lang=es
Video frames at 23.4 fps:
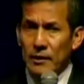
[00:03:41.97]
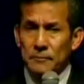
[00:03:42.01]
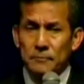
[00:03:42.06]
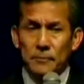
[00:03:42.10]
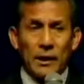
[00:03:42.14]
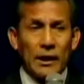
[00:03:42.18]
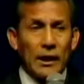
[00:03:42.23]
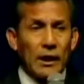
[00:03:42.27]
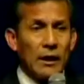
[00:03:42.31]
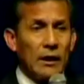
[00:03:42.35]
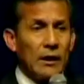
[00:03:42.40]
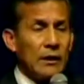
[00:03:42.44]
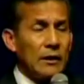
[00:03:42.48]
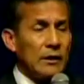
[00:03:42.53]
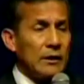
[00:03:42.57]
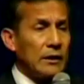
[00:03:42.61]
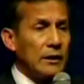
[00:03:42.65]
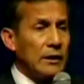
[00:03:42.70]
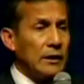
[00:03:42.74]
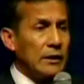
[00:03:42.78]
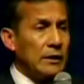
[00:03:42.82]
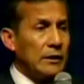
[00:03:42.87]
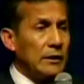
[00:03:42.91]

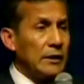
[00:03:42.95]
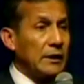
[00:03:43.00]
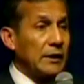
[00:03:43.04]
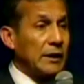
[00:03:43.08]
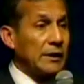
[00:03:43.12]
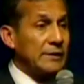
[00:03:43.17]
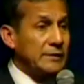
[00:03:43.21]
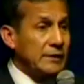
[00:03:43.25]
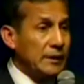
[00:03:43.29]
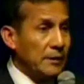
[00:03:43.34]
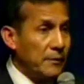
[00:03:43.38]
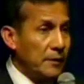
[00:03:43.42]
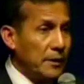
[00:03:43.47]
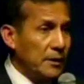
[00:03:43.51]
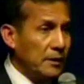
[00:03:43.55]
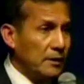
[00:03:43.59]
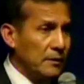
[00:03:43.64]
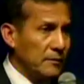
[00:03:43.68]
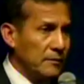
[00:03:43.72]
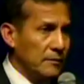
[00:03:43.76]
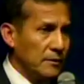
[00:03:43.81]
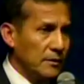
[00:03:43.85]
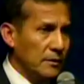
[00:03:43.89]
para eh,
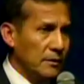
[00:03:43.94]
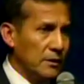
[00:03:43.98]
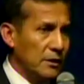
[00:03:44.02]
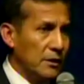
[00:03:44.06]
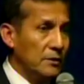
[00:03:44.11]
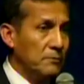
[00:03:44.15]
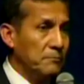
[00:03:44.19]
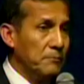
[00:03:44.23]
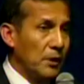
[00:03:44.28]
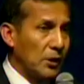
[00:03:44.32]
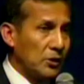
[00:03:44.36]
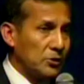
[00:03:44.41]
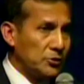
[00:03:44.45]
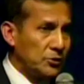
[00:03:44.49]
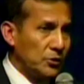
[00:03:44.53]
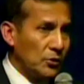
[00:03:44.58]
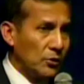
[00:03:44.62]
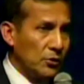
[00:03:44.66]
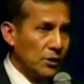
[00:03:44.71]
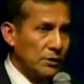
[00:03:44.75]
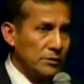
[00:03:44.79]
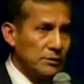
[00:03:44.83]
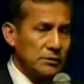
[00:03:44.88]
recibir
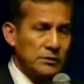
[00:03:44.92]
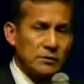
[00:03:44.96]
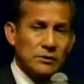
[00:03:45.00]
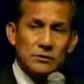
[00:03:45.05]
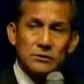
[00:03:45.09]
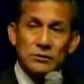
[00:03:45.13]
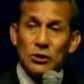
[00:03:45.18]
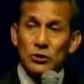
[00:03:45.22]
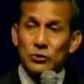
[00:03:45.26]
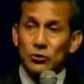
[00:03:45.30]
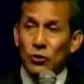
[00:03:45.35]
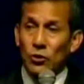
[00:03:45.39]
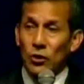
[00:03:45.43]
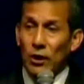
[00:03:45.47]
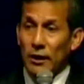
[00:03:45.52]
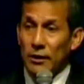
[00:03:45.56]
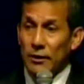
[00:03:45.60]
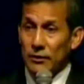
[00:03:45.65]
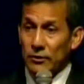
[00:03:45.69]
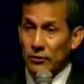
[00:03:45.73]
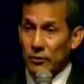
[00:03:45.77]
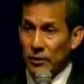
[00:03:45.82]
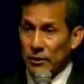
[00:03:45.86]
inversiones de
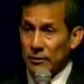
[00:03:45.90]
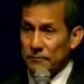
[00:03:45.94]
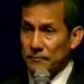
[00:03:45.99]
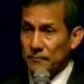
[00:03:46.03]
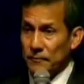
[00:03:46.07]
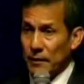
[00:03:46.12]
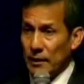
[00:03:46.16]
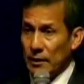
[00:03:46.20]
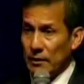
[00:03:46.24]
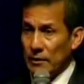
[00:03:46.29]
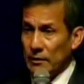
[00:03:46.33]
toda índole